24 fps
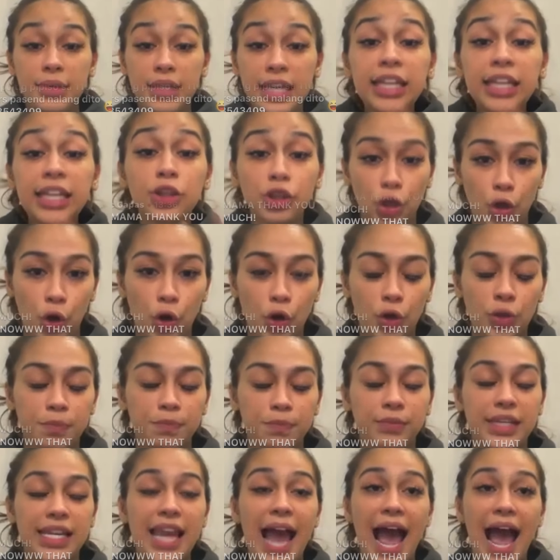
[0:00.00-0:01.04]

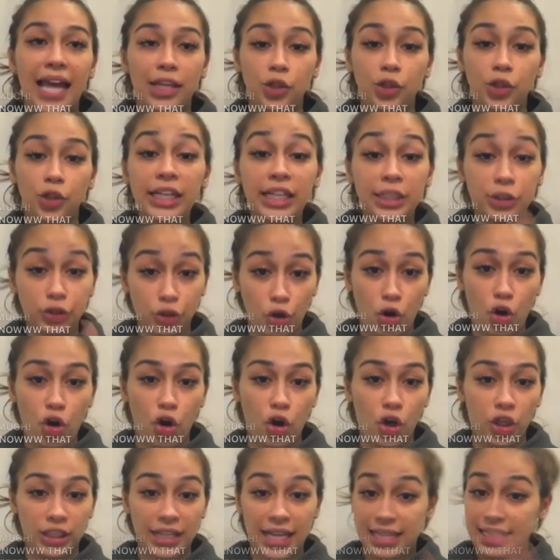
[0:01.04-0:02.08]
intro, yeah, yung intro
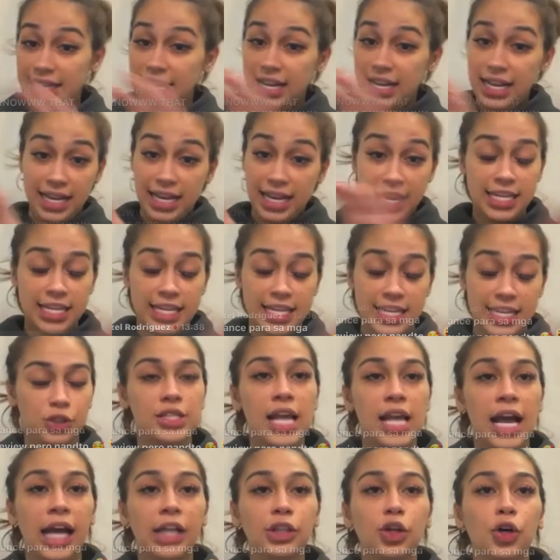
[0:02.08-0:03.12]
ko na nilagay niya dun
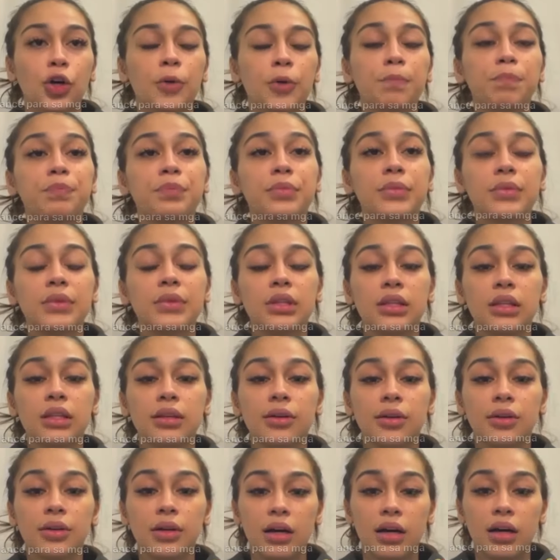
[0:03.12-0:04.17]
sa ano.
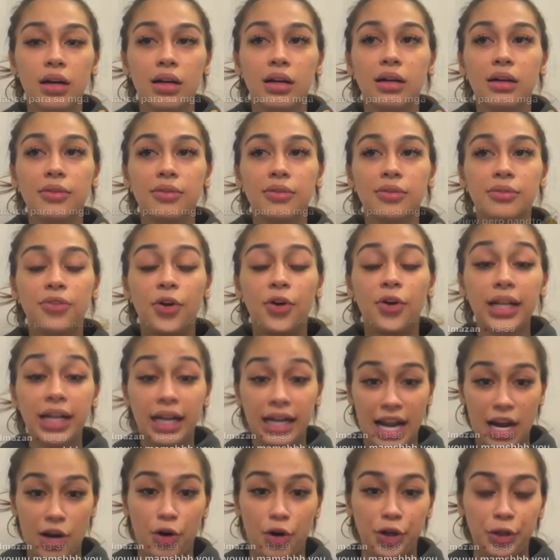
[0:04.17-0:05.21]
For the
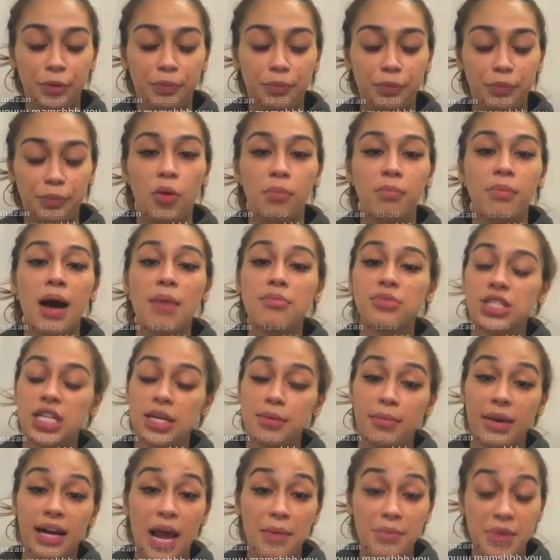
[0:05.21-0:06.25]
record po, Ma'am Shi,
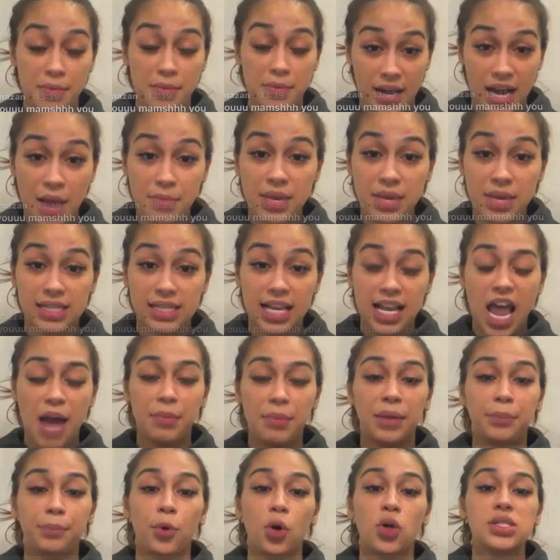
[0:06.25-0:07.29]
maraming maraming
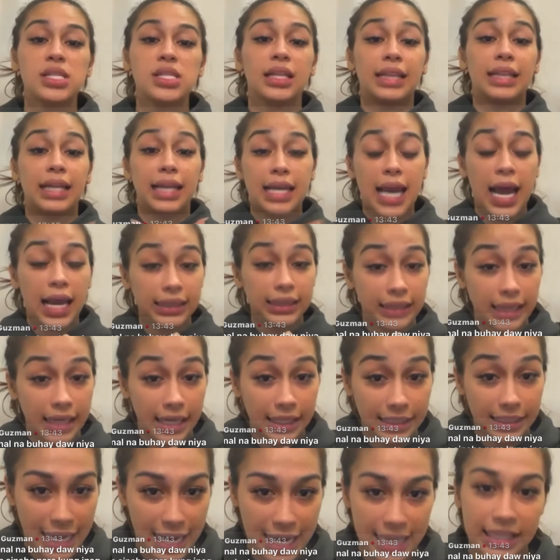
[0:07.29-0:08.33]
salamat po sa
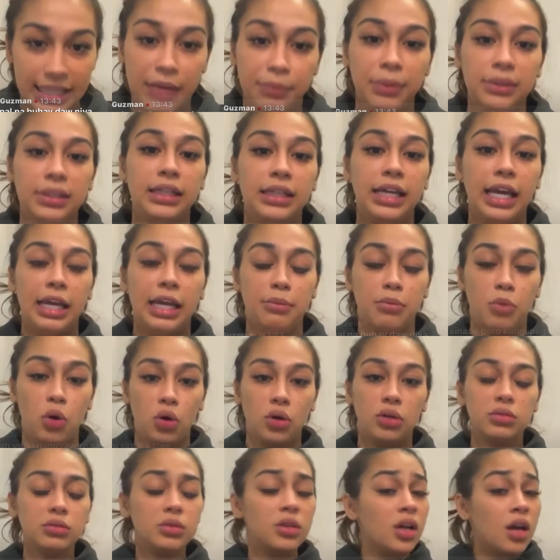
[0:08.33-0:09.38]
300k na binigay
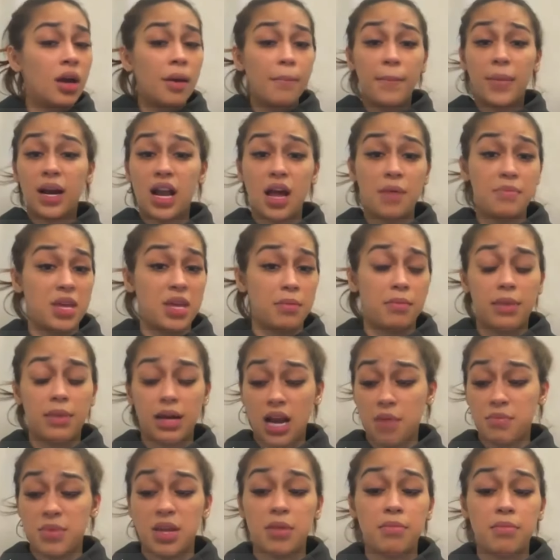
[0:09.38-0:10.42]
mo. Maraming
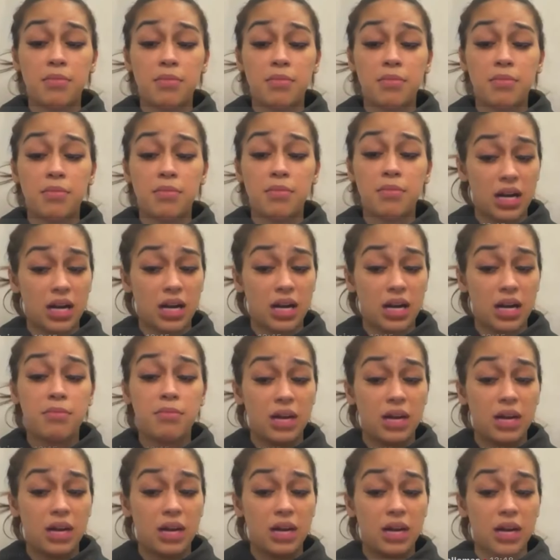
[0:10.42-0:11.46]
maraming maraming maraming
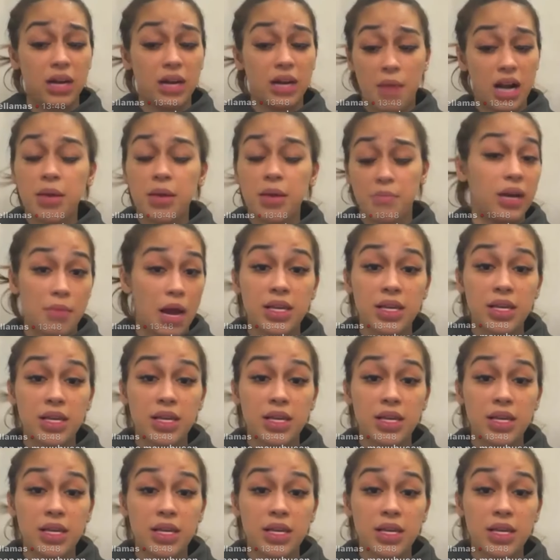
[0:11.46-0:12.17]
salamat po.